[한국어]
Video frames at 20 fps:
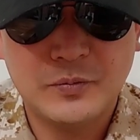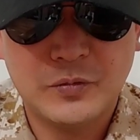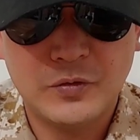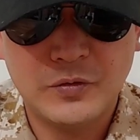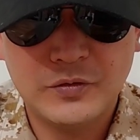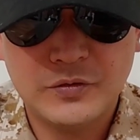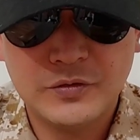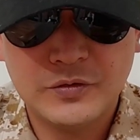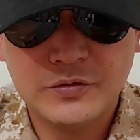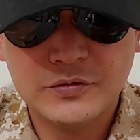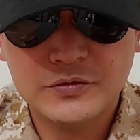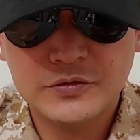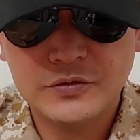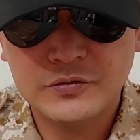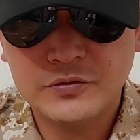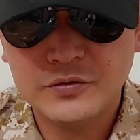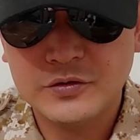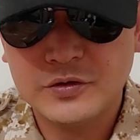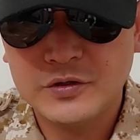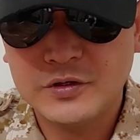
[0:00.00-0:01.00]

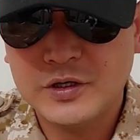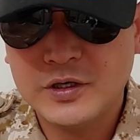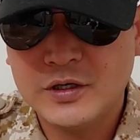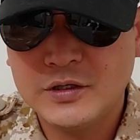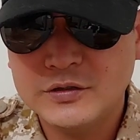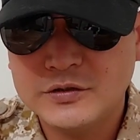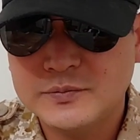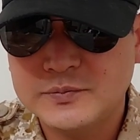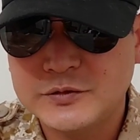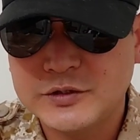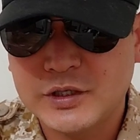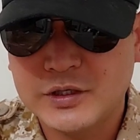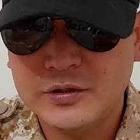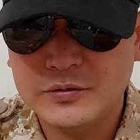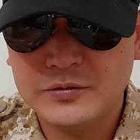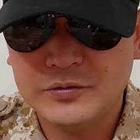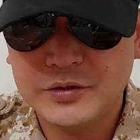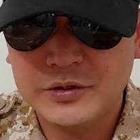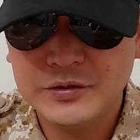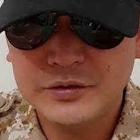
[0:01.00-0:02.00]
본격적으로 영광급
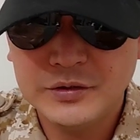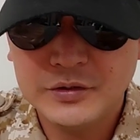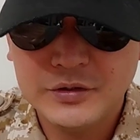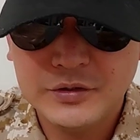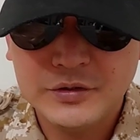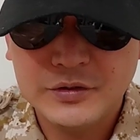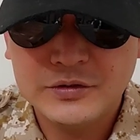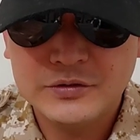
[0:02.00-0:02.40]
장교인